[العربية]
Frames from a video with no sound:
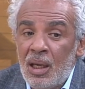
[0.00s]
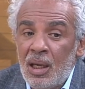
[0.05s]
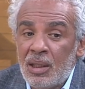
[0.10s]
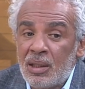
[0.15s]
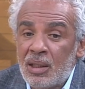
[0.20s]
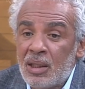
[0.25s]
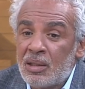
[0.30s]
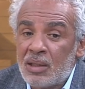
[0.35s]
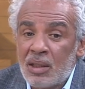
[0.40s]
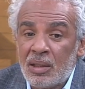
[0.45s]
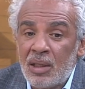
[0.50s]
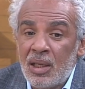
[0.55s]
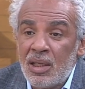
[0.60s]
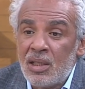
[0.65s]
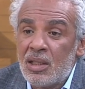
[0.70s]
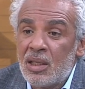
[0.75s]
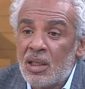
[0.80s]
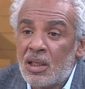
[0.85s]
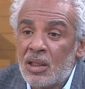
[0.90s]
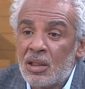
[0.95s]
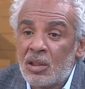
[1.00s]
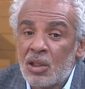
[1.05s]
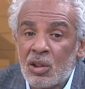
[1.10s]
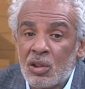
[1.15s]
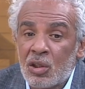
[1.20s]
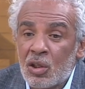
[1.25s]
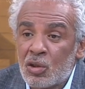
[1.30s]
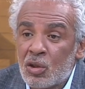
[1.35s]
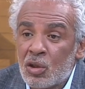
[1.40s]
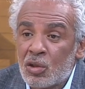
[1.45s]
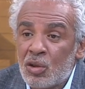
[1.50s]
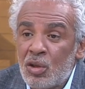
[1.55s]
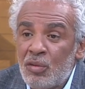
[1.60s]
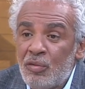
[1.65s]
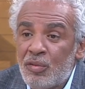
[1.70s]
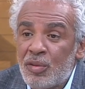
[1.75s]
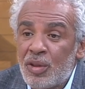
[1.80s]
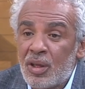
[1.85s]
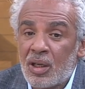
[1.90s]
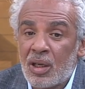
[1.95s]
تهزك
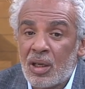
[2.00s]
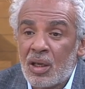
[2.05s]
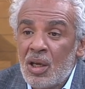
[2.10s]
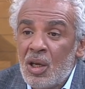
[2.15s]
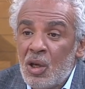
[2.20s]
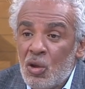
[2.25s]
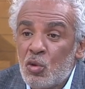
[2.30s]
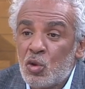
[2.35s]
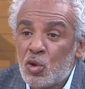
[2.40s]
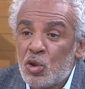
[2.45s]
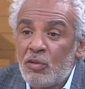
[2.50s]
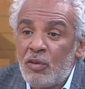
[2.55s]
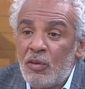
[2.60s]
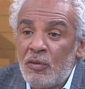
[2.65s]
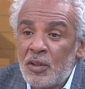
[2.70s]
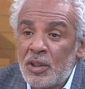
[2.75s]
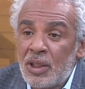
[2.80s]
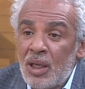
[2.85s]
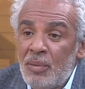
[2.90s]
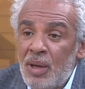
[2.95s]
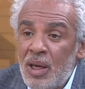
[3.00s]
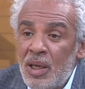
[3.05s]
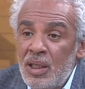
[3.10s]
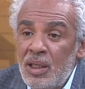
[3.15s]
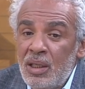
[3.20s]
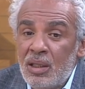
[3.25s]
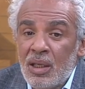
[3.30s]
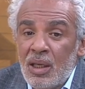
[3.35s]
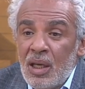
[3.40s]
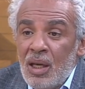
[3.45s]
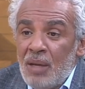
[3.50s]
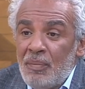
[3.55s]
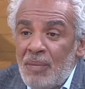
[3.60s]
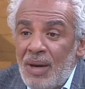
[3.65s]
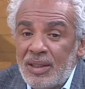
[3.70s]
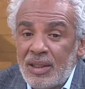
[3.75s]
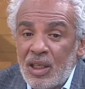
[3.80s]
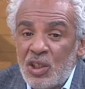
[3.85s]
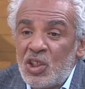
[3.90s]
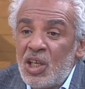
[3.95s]
تنفذك وتشوفها في التمارين
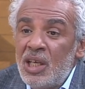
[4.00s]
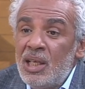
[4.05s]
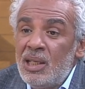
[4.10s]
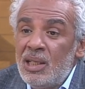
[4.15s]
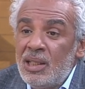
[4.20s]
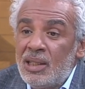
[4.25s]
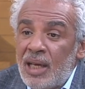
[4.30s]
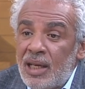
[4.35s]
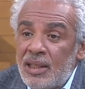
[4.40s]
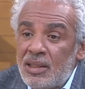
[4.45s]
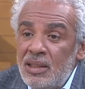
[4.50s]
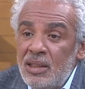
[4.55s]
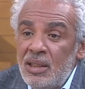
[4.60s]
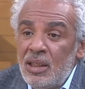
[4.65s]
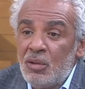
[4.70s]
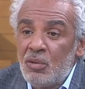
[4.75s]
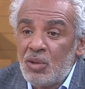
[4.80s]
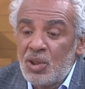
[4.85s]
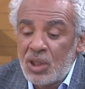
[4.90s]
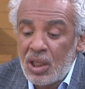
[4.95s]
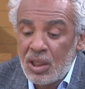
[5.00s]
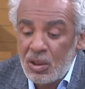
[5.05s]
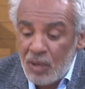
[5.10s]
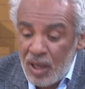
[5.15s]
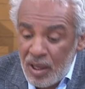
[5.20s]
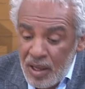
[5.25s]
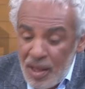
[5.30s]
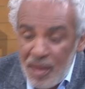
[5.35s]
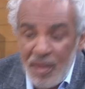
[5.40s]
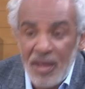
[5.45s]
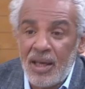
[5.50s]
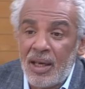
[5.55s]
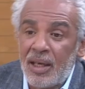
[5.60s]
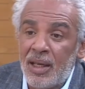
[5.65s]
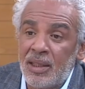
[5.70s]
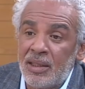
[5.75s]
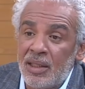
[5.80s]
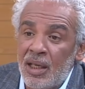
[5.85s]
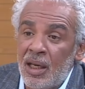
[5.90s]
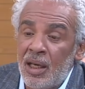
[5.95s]
معناتها الشيء اللي تعطيه والشيء هذا كان
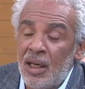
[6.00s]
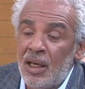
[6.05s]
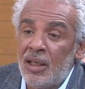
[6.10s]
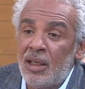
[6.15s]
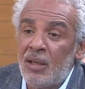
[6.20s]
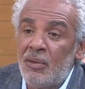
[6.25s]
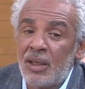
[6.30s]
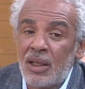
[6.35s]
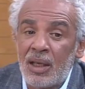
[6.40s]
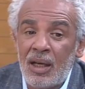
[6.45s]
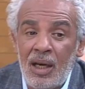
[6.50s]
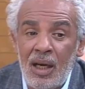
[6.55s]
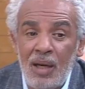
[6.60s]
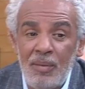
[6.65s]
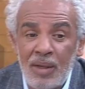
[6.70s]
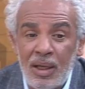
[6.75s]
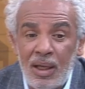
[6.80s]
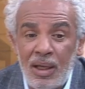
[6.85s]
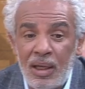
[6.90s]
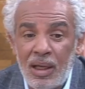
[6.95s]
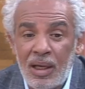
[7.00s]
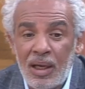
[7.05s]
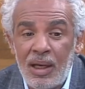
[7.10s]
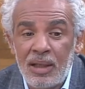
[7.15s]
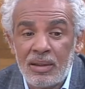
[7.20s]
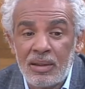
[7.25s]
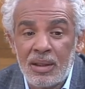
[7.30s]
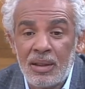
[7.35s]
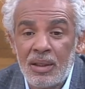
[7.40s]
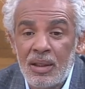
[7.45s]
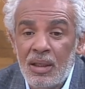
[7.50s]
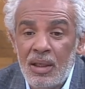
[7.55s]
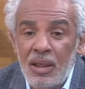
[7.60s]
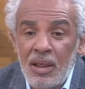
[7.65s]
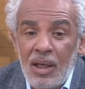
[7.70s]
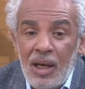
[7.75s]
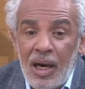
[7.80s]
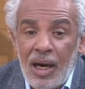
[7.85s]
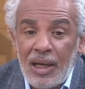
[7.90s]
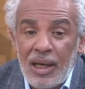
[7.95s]
عطيه انا ورقه حمراء على خاطر
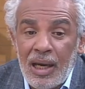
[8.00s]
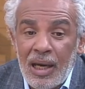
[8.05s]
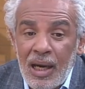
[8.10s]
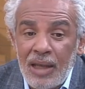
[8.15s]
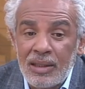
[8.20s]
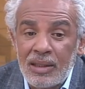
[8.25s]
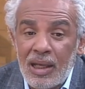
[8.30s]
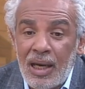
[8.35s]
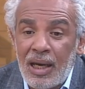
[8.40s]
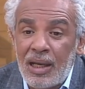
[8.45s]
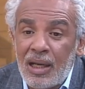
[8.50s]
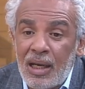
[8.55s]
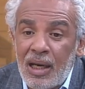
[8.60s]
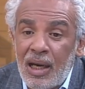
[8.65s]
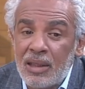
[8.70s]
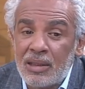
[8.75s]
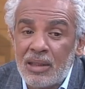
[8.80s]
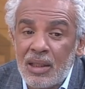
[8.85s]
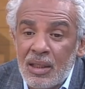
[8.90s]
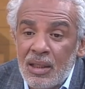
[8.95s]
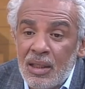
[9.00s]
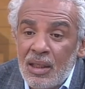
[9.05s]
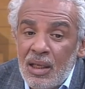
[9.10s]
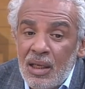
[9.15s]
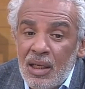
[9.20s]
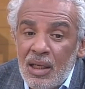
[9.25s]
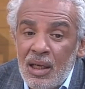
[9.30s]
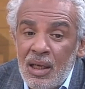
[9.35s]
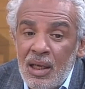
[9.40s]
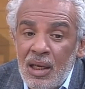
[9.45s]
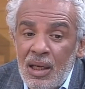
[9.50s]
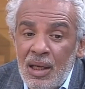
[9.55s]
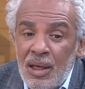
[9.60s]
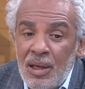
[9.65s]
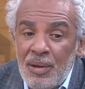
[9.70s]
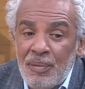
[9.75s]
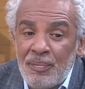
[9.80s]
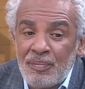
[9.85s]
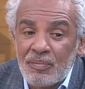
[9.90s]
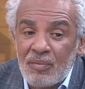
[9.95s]
على خاطر على خاطر آه، آه،
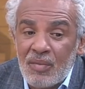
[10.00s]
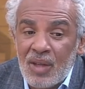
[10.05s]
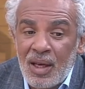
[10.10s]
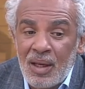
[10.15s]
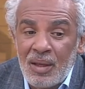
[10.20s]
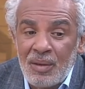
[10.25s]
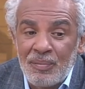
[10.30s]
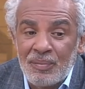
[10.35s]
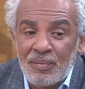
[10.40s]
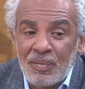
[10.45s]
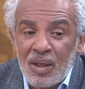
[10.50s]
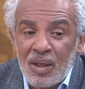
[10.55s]
على شنو؟ آه،